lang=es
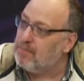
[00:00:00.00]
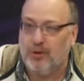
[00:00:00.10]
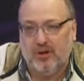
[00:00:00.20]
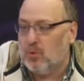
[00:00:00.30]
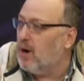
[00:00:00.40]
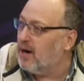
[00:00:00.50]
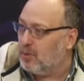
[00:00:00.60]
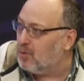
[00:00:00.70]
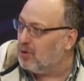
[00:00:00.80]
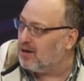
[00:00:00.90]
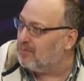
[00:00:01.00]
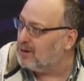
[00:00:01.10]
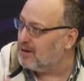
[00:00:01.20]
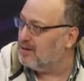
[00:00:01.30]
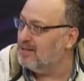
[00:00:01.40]
jugar al juego del calamar
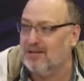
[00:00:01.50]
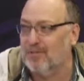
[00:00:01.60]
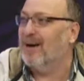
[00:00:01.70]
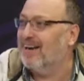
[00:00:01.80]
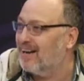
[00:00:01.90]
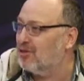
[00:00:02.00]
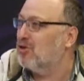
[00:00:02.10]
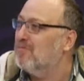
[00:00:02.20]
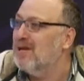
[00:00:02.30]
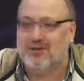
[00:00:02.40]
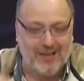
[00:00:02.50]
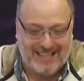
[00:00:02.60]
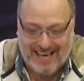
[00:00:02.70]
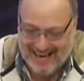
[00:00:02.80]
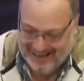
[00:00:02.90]
y te puedes ganar 2.000 soles
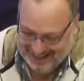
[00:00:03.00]
ahí